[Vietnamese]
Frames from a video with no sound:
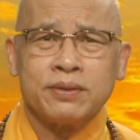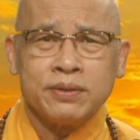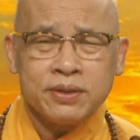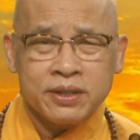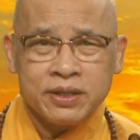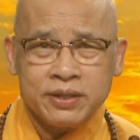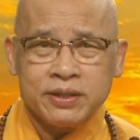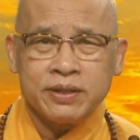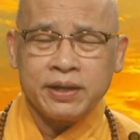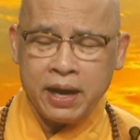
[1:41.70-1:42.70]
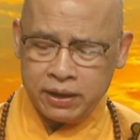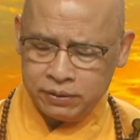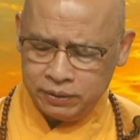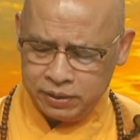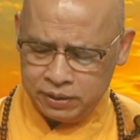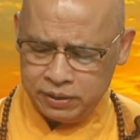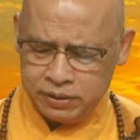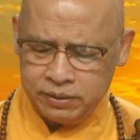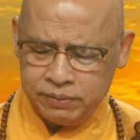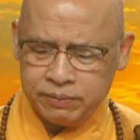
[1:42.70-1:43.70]
trước khi Ngài có
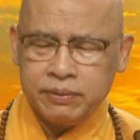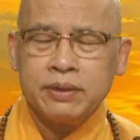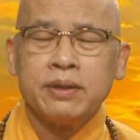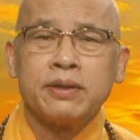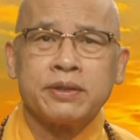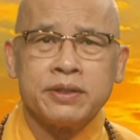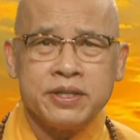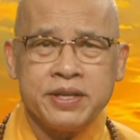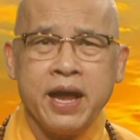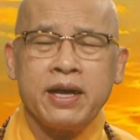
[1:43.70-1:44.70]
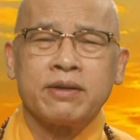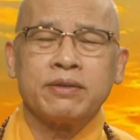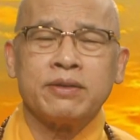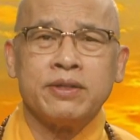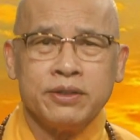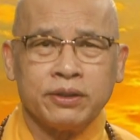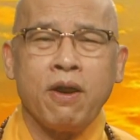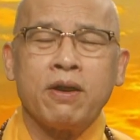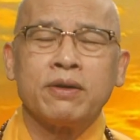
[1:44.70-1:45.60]
thể tri giác như thật